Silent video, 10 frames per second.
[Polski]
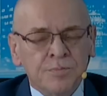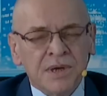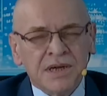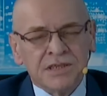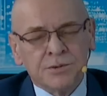
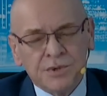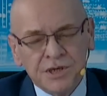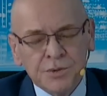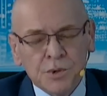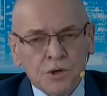Pana
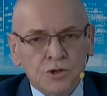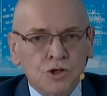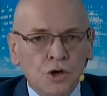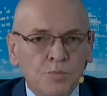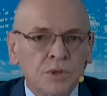skłoniło
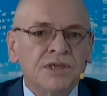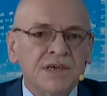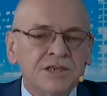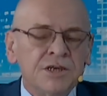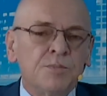do
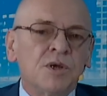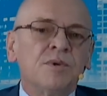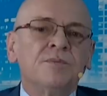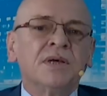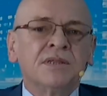podjęcia
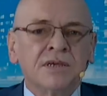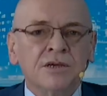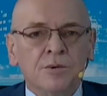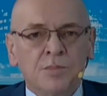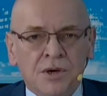problematyki
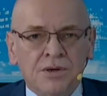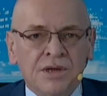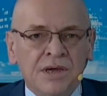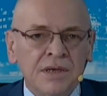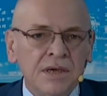
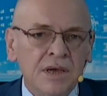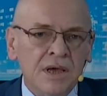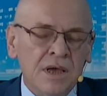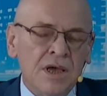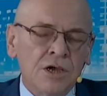obronnej,
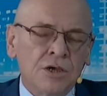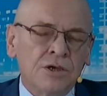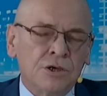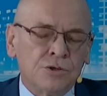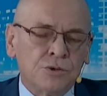
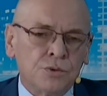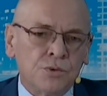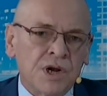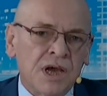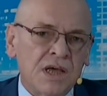
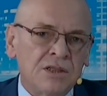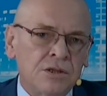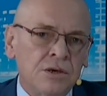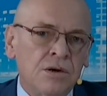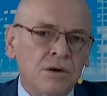która
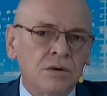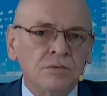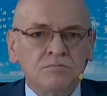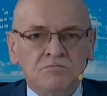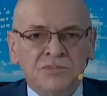do
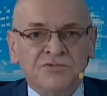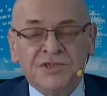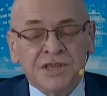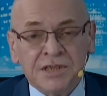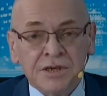
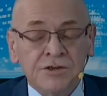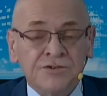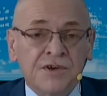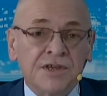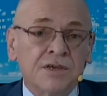
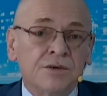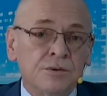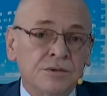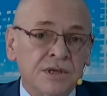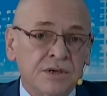24
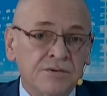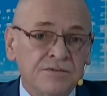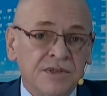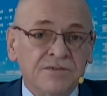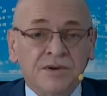lutego
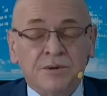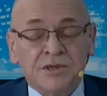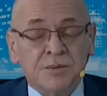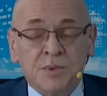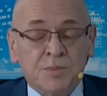wydawała
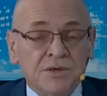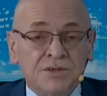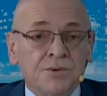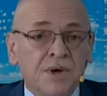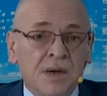się po
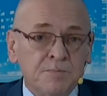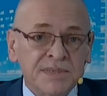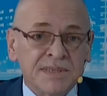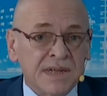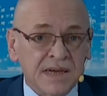prostu
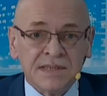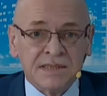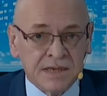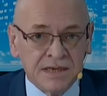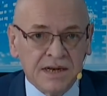
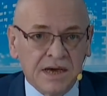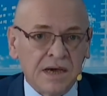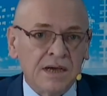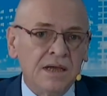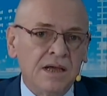
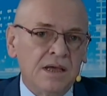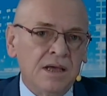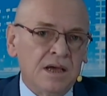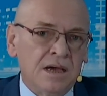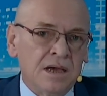abstrakcyjna
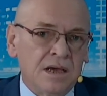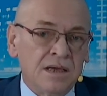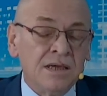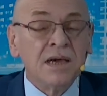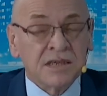e,
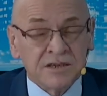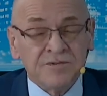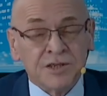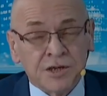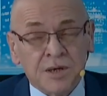i
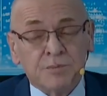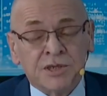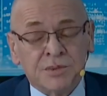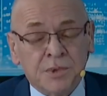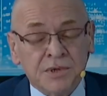lekceważona
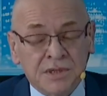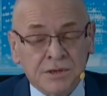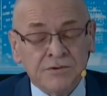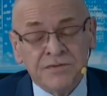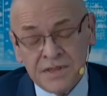przez
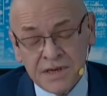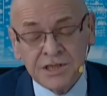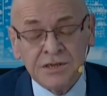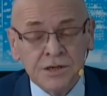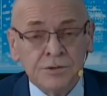polityków, a
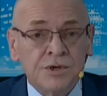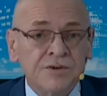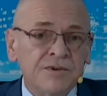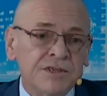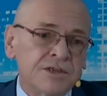także niektórych
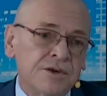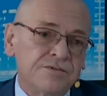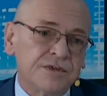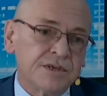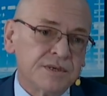
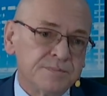wojskowych?